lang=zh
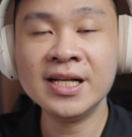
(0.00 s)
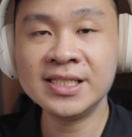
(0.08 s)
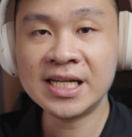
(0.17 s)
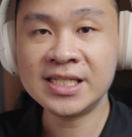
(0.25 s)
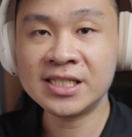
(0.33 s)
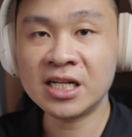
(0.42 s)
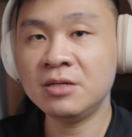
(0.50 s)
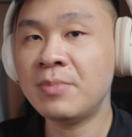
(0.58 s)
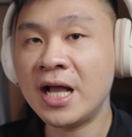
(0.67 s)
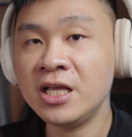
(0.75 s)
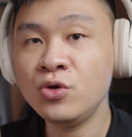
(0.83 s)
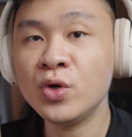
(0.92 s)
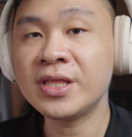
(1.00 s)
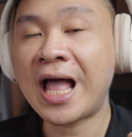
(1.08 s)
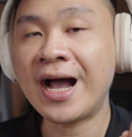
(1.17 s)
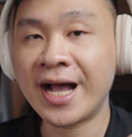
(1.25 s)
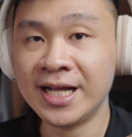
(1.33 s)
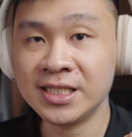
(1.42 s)
再加上你把音乐
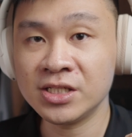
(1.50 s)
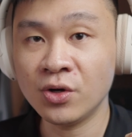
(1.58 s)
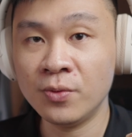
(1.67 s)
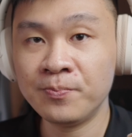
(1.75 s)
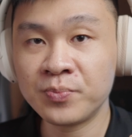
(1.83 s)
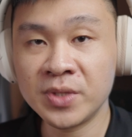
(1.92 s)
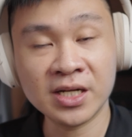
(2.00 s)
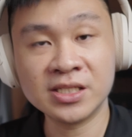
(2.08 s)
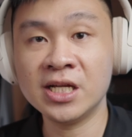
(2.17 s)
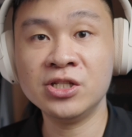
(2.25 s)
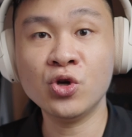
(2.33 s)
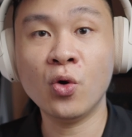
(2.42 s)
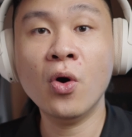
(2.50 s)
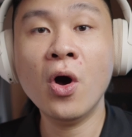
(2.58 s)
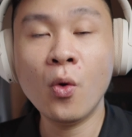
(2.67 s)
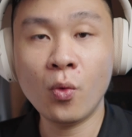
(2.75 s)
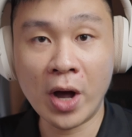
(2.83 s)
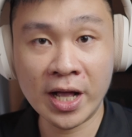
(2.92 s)
打开之后，那个声音就
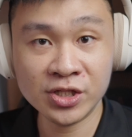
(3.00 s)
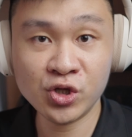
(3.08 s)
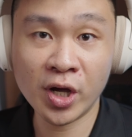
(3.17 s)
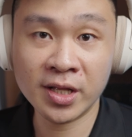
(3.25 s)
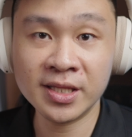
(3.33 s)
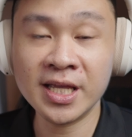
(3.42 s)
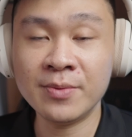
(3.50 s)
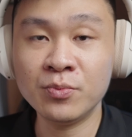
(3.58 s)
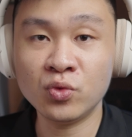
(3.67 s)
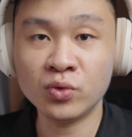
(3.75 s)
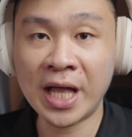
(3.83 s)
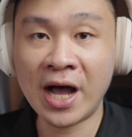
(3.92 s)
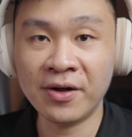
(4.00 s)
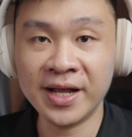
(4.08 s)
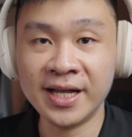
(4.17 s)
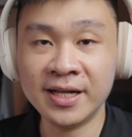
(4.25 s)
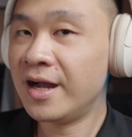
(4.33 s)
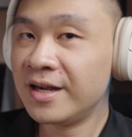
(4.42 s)
完全听不到了。